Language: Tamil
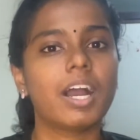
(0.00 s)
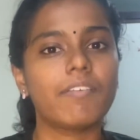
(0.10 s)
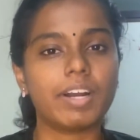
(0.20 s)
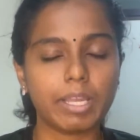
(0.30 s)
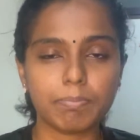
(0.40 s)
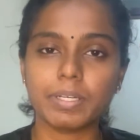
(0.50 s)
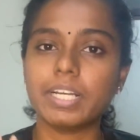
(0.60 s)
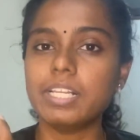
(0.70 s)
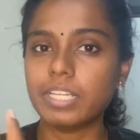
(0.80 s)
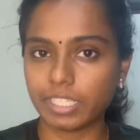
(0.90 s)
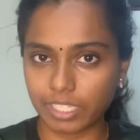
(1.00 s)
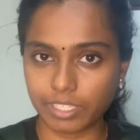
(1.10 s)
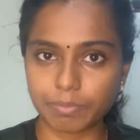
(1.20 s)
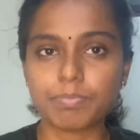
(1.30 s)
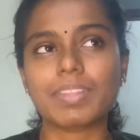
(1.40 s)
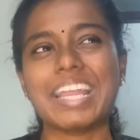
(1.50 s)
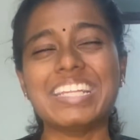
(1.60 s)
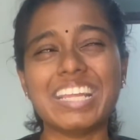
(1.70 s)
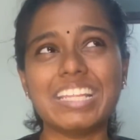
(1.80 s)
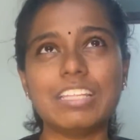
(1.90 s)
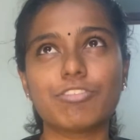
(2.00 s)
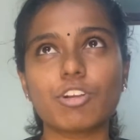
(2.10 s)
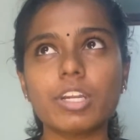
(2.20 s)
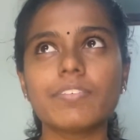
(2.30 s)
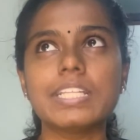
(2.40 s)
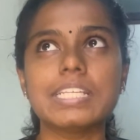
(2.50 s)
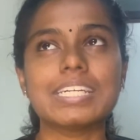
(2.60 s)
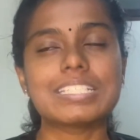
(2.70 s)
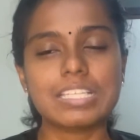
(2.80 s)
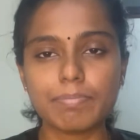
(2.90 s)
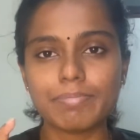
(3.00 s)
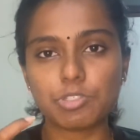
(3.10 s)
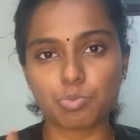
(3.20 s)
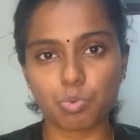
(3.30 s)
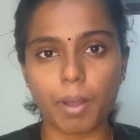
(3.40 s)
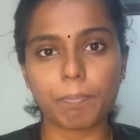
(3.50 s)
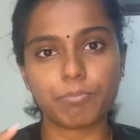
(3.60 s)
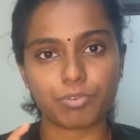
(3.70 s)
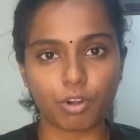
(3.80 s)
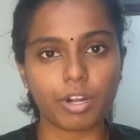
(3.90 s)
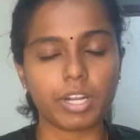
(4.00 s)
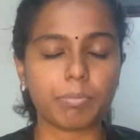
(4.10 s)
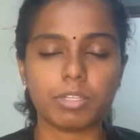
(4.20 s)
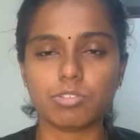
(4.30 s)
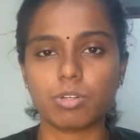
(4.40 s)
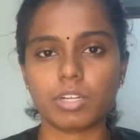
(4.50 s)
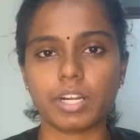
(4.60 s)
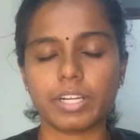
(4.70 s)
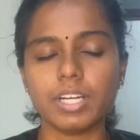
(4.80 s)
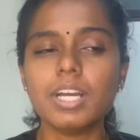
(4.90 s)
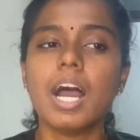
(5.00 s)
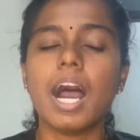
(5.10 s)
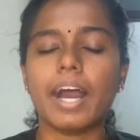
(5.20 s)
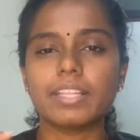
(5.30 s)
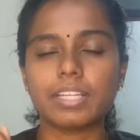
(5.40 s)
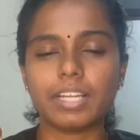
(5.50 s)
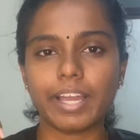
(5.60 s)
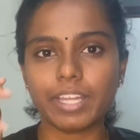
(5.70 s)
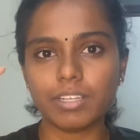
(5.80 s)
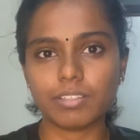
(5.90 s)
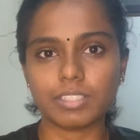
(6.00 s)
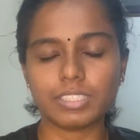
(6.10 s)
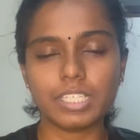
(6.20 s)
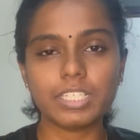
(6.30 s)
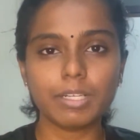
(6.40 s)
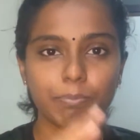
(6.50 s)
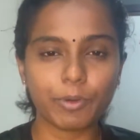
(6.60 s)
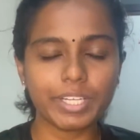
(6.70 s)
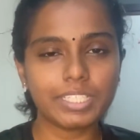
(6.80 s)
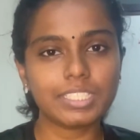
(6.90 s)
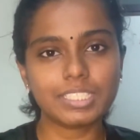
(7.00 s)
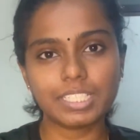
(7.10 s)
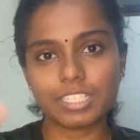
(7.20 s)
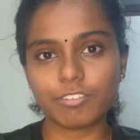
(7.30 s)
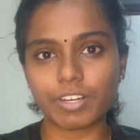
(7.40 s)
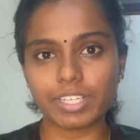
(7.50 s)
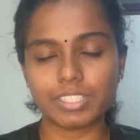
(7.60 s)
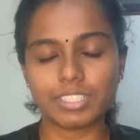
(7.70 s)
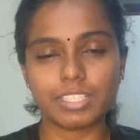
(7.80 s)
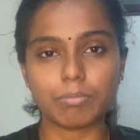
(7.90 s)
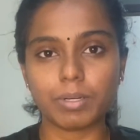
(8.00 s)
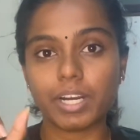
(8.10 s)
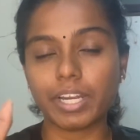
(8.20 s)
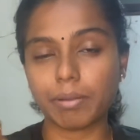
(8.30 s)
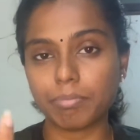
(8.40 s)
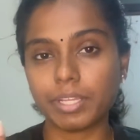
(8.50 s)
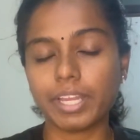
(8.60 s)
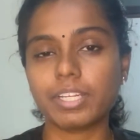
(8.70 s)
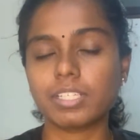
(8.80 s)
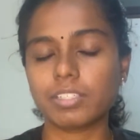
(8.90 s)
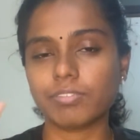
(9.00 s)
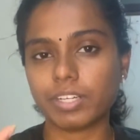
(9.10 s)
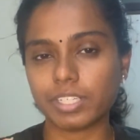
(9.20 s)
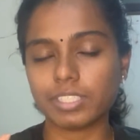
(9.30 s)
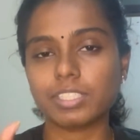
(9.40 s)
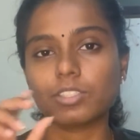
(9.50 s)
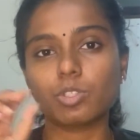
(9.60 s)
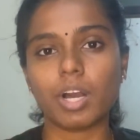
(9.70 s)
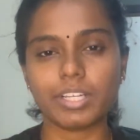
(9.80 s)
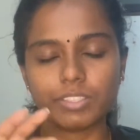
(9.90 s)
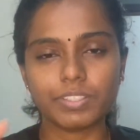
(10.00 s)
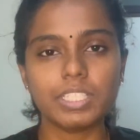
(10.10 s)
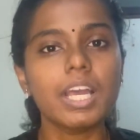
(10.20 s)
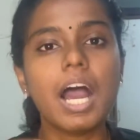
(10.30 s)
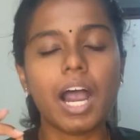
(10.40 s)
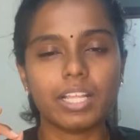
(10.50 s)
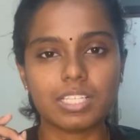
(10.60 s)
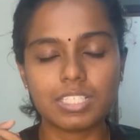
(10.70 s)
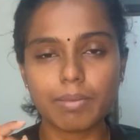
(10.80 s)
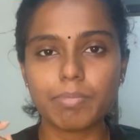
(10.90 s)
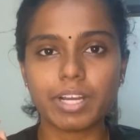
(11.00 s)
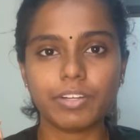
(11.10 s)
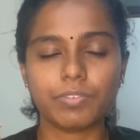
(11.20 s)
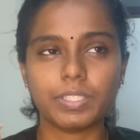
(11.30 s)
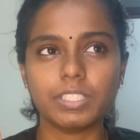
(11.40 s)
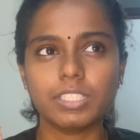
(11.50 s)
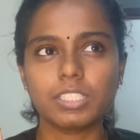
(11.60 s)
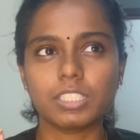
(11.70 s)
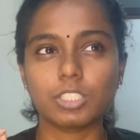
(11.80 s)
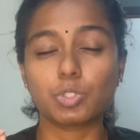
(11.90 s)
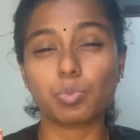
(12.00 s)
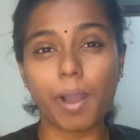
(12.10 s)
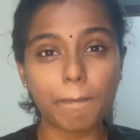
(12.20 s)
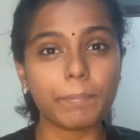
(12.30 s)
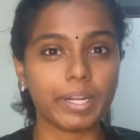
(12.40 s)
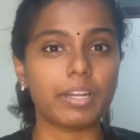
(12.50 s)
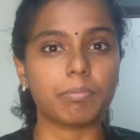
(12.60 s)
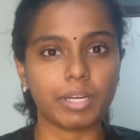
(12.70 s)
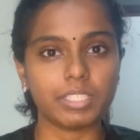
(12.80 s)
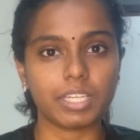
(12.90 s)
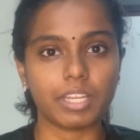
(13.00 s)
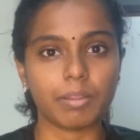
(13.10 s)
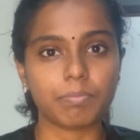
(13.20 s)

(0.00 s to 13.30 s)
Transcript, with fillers: வாய்ப்புகள் இருக்கு அண்ட் இந்த ஃப்ராடை வந்து ஏன் சிம் ஸ்வாப் ஃப்ராட் அப்படின்னு சொல்றாங்கன்னா அந்த லைன் சிக்னல் போயிட்டு சிக்னல் வர்றது அந்த பார் எம்டி ஆயிட்டு வர்றது ஸோ அது வந்து அந்த சிம் கார்டு வந்து ஸ்வாப் பண்ற மாதிரி